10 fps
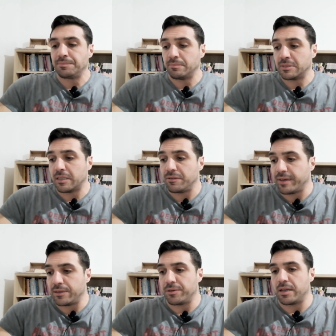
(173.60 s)
sta di
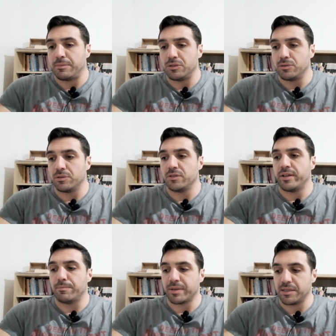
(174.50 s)
fatto che la B12
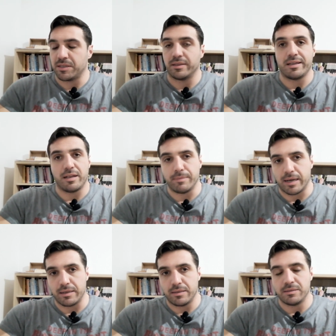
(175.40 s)
viene presa dagli
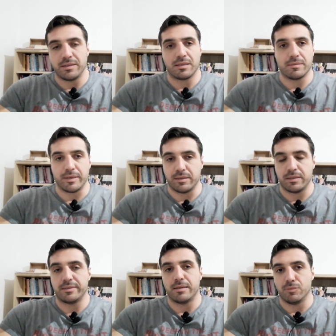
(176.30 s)
animali
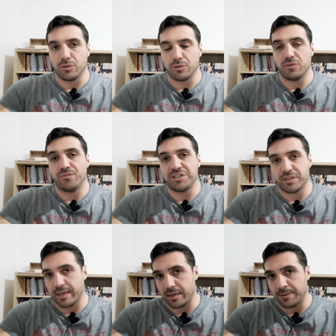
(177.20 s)
direttamente dal mondo
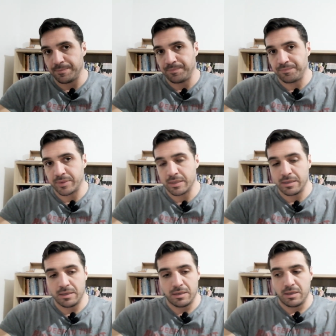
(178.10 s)
vegetale.
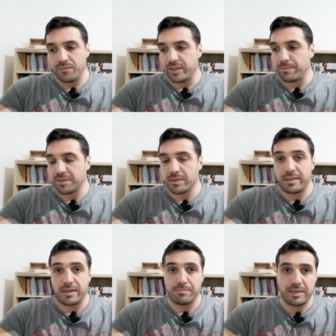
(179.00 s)
Viene presa
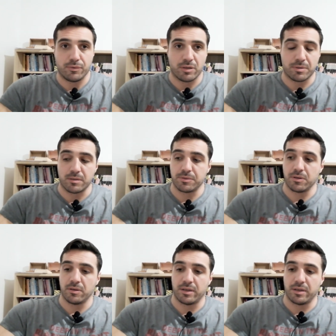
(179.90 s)
dagli erbivori proprio, gli